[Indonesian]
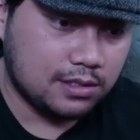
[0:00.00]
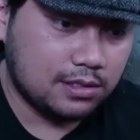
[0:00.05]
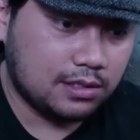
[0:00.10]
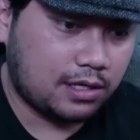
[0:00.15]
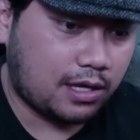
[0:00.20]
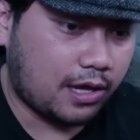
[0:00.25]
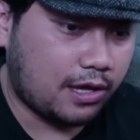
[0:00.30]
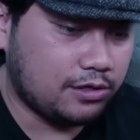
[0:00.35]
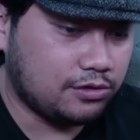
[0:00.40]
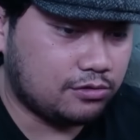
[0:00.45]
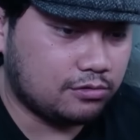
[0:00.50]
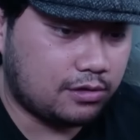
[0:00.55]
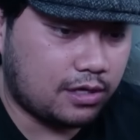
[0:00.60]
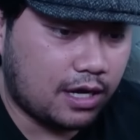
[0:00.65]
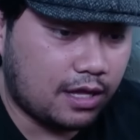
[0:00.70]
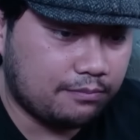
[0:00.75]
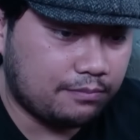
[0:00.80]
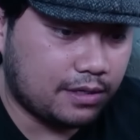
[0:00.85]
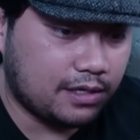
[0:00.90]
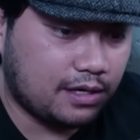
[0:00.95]
Kaiju
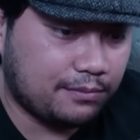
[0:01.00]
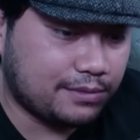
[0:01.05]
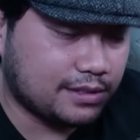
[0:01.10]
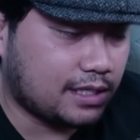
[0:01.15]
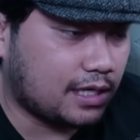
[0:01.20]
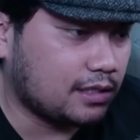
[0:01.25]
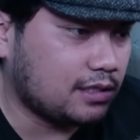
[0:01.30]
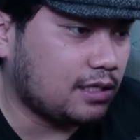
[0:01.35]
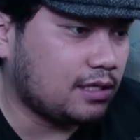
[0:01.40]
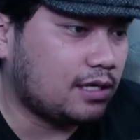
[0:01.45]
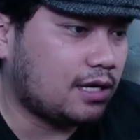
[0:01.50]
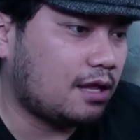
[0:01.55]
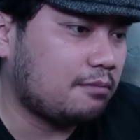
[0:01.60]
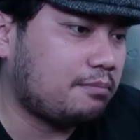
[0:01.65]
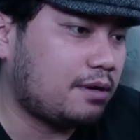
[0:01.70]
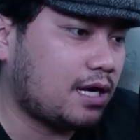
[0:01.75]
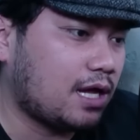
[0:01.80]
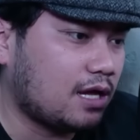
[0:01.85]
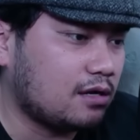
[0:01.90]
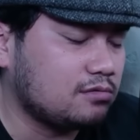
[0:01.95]
8 dapat rating
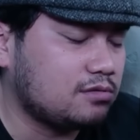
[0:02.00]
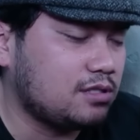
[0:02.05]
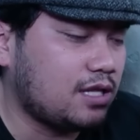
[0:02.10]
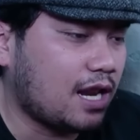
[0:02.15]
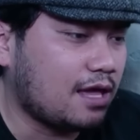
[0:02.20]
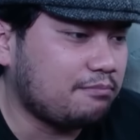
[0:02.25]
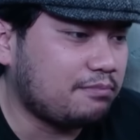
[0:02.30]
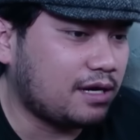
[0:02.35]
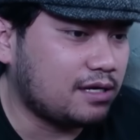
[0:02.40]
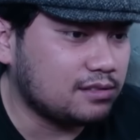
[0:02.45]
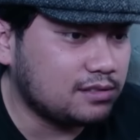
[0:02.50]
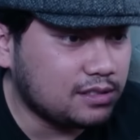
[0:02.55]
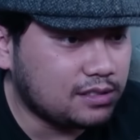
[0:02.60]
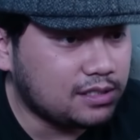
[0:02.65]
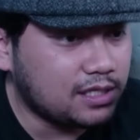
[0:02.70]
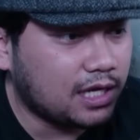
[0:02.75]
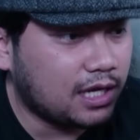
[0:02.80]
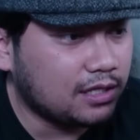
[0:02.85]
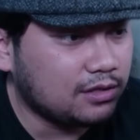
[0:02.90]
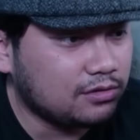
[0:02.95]
8, harus 8 sih,
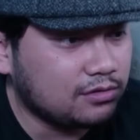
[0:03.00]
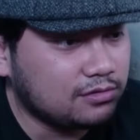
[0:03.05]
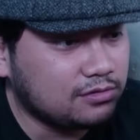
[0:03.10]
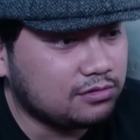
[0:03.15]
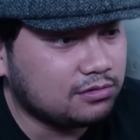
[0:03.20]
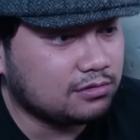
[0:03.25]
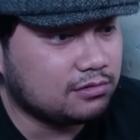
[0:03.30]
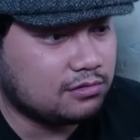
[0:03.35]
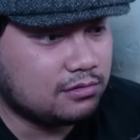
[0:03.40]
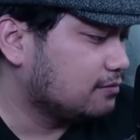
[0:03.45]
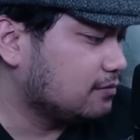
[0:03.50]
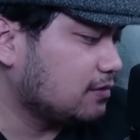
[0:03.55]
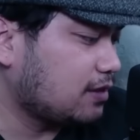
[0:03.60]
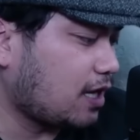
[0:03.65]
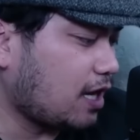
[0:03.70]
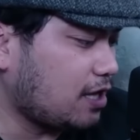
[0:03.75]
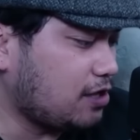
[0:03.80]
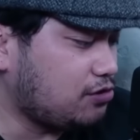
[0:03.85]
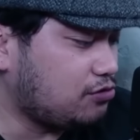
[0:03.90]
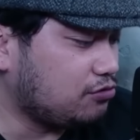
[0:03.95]
jangan 7.
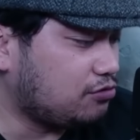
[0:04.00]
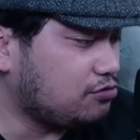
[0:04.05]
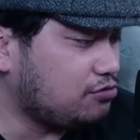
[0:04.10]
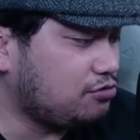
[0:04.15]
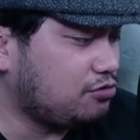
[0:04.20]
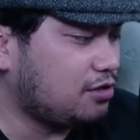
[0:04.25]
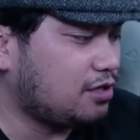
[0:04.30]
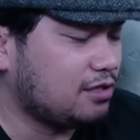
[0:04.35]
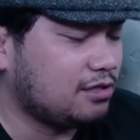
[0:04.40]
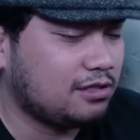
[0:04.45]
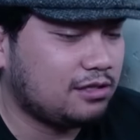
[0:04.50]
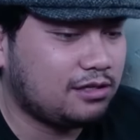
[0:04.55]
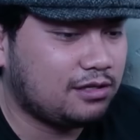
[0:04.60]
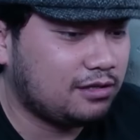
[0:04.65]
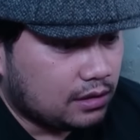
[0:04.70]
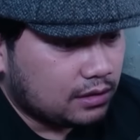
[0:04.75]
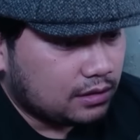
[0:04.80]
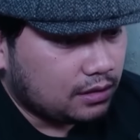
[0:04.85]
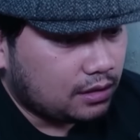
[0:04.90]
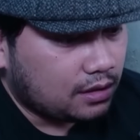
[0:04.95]
Kaiju 7 nanti
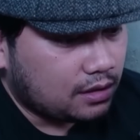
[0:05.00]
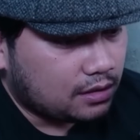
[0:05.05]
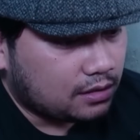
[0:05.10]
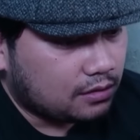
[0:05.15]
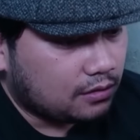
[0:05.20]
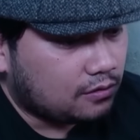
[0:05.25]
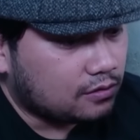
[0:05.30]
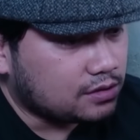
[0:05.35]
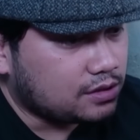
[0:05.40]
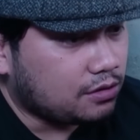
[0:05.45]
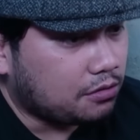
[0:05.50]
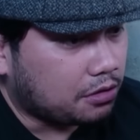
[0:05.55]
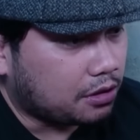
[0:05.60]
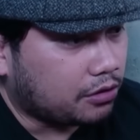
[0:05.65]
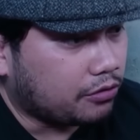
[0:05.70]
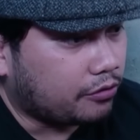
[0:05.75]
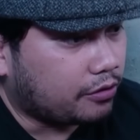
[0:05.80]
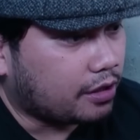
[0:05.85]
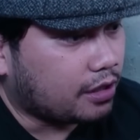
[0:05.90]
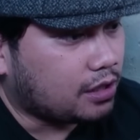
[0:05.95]
ya gue sih
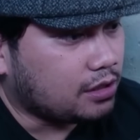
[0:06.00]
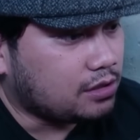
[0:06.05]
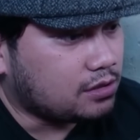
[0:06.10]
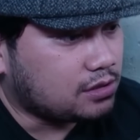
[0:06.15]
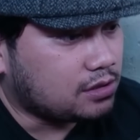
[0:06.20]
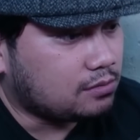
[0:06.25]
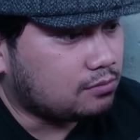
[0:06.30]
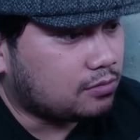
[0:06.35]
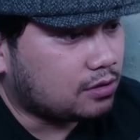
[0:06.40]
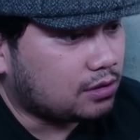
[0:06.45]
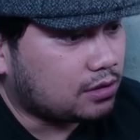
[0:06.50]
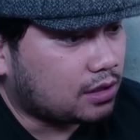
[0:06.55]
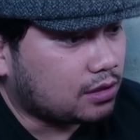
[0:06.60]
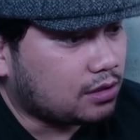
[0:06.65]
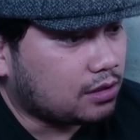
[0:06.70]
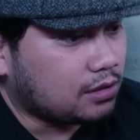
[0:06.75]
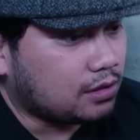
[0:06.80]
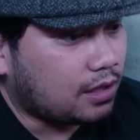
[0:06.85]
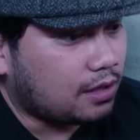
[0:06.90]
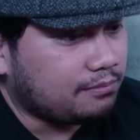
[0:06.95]
oke-oke aja sih buat
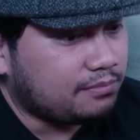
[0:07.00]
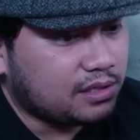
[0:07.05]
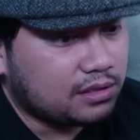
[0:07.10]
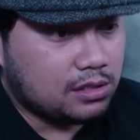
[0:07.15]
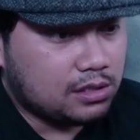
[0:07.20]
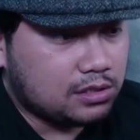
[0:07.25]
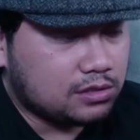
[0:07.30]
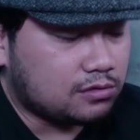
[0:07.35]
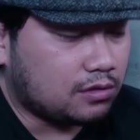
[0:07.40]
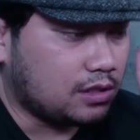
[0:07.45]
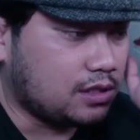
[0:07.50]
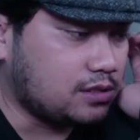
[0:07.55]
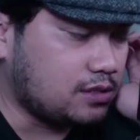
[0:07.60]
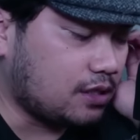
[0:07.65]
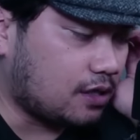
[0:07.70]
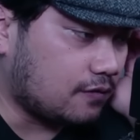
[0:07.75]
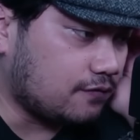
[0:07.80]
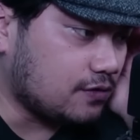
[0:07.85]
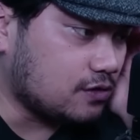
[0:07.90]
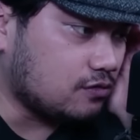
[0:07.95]
rating 8 ya. Soalnya
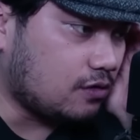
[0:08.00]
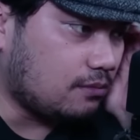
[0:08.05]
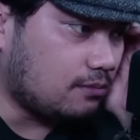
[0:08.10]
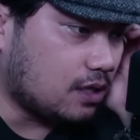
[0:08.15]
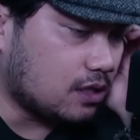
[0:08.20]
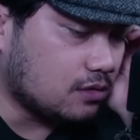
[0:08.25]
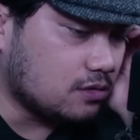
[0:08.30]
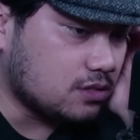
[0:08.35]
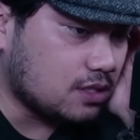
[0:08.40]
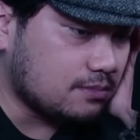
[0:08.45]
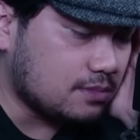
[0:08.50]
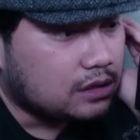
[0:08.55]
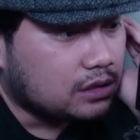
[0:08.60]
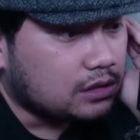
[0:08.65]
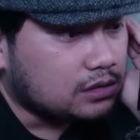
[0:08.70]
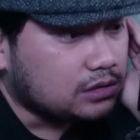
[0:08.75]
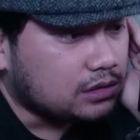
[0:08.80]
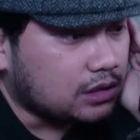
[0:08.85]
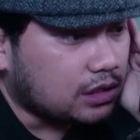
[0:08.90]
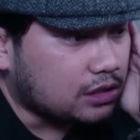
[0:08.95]
secara visual bagus emang.
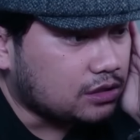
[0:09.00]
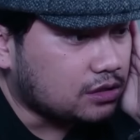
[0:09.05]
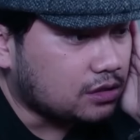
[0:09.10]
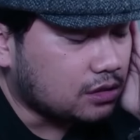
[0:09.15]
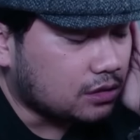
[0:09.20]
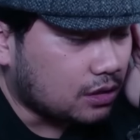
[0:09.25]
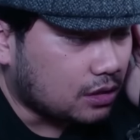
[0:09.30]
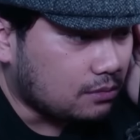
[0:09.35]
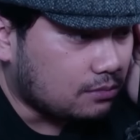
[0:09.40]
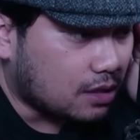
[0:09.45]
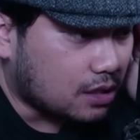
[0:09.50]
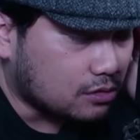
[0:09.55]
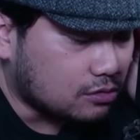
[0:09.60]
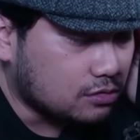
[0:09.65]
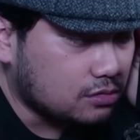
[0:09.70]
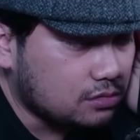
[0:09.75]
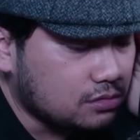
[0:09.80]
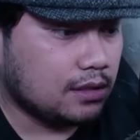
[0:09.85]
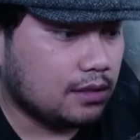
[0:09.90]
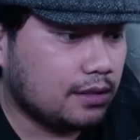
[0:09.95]
Scene actionnya tadi
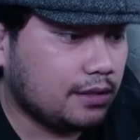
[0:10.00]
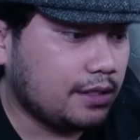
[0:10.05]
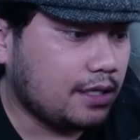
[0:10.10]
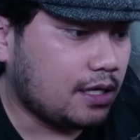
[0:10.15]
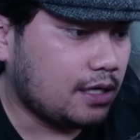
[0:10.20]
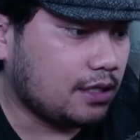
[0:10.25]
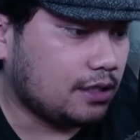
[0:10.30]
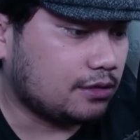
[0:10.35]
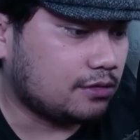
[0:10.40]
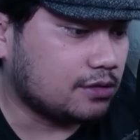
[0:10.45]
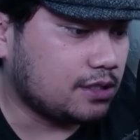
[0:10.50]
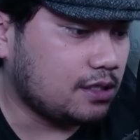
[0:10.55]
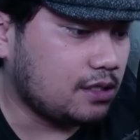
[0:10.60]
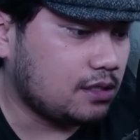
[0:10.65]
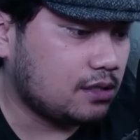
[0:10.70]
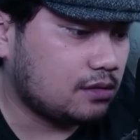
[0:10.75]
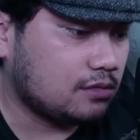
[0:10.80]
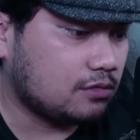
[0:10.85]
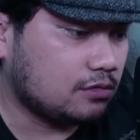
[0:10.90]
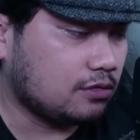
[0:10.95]
bagus. Ya itu sih.
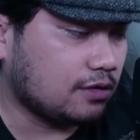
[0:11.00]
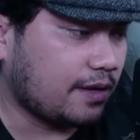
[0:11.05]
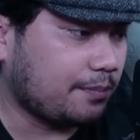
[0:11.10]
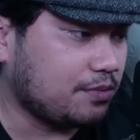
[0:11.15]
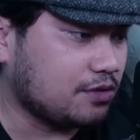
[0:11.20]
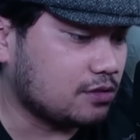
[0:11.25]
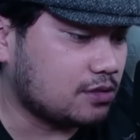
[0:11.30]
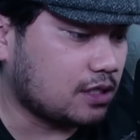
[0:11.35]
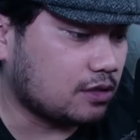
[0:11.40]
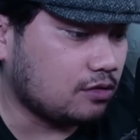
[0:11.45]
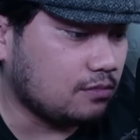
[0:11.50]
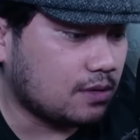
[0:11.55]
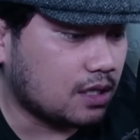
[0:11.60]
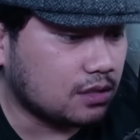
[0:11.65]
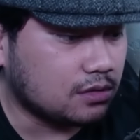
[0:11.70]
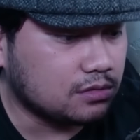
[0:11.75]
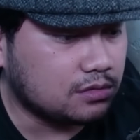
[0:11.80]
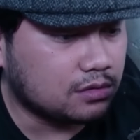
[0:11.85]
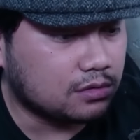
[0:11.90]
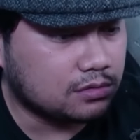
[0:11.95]
Untuk episode 1
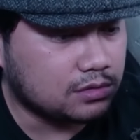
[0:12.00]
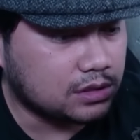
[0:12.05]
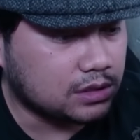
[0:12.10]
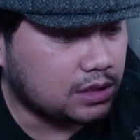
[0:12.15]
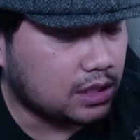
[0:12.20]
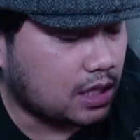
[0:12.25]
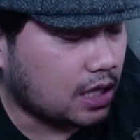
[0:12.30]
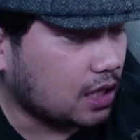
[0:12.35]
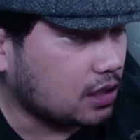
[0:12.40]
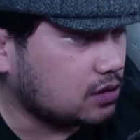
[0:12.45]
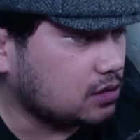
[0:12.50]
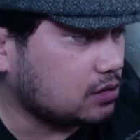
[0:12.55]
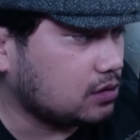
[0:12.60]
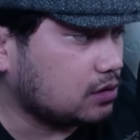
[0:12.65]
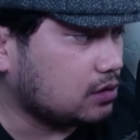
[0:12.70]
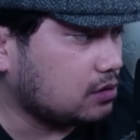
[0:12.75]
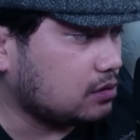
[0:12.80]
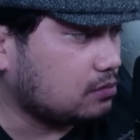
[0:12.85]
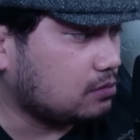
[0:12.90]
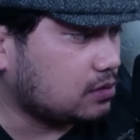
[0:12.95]
bagus kok secara action
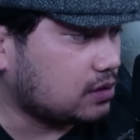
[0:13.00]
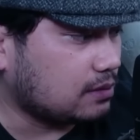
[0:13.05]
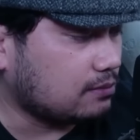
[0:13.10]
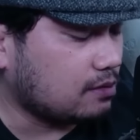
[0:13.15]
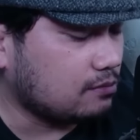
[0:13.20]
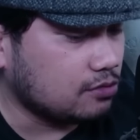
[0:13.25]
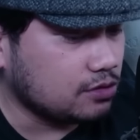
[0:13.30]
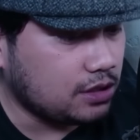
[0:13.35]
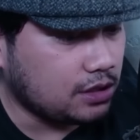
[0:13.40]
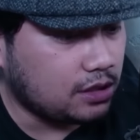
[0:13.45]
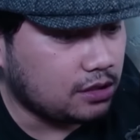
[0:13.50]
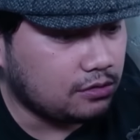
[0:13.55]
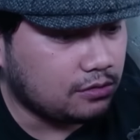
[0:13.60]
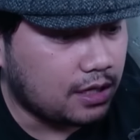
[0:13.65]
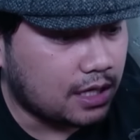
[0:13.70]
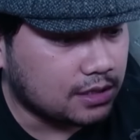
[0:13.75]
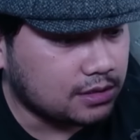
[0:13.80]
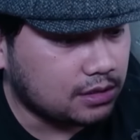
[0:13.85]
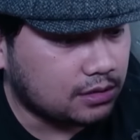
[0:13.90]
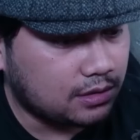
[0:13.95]
ya. Sama musiknya
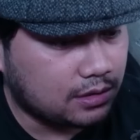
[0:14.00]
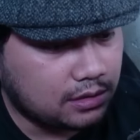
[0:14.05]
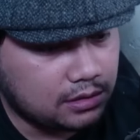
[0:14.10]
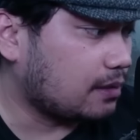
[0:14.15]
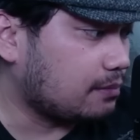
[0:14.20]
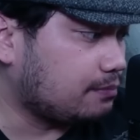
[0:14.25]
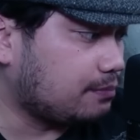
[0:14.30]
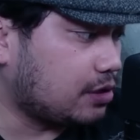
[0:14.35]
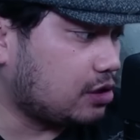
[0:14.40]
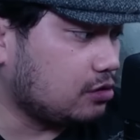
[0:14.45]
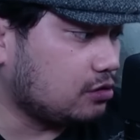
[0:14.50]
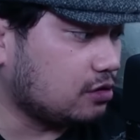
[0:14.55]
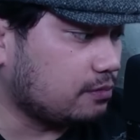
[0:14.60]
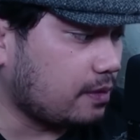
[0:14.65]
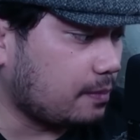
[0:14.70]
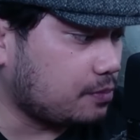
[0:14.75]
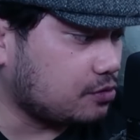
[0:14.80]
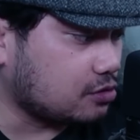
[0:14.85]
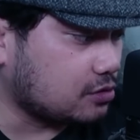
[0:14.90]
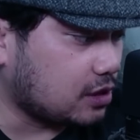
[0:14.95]
juga asik tadi. Penutup
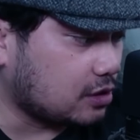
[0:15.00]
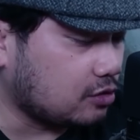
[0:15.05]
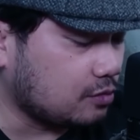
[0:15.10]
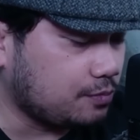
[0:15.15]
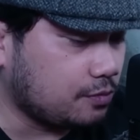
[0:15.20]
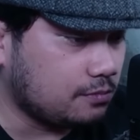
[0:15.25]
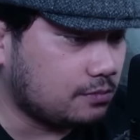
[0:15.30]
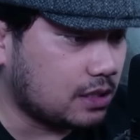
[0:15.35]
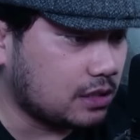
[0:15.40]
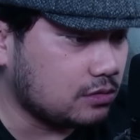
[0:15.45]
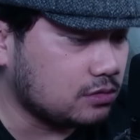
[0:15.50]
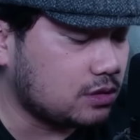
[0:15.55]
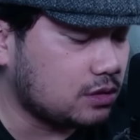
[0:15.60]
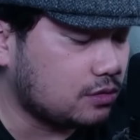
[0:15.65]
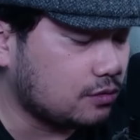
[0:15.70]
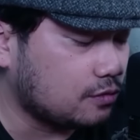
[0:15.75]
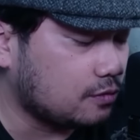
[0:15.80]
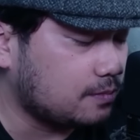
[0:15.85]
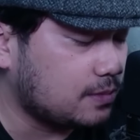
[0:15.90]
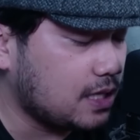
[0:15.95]
episode 1 pun bagus
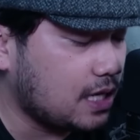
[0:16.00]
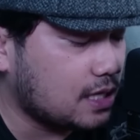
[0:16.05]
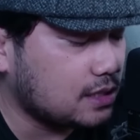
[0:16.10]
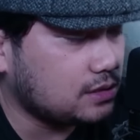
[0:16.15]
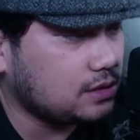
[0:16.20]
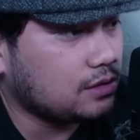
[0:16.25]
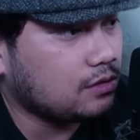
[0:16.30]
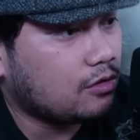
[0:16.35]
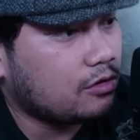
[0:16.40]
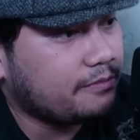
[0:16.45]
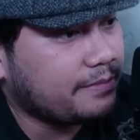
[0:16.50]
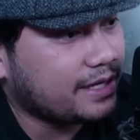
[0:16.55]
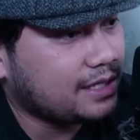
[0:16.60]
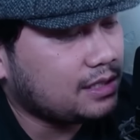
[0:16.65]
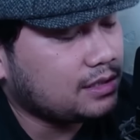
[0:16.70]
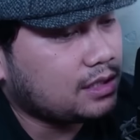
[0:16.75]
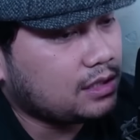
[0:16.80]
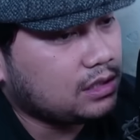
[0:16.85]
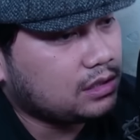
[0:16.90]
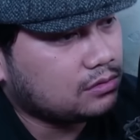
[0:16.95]
ditutup dengan scene komedi
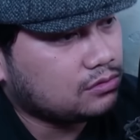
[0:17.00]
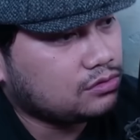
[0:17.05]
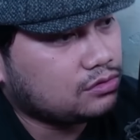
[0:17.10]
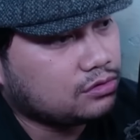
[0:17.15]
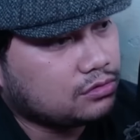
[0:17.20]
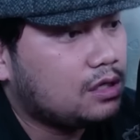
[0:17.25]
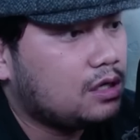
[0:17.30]
tadi lucu.